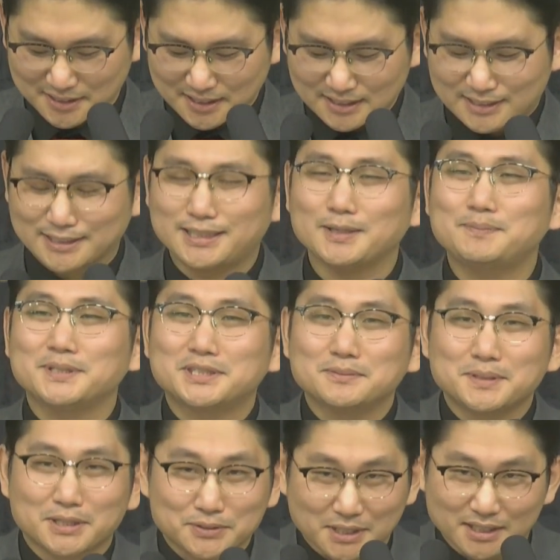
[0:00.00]
그게
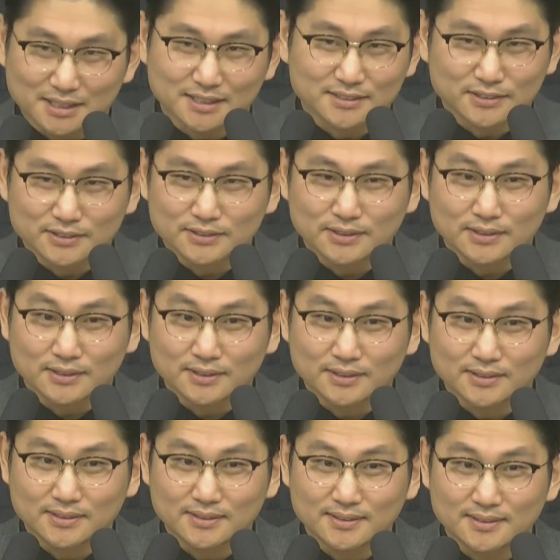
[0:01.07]
믿음이라고 생각하는 거죠.
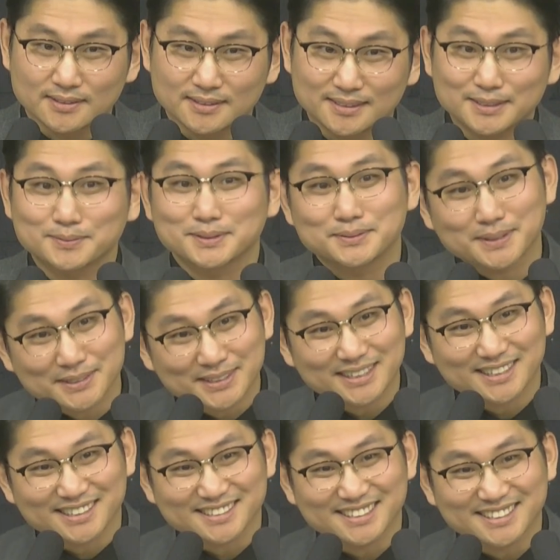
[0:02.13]
그게 믿음이라고 생각하세요?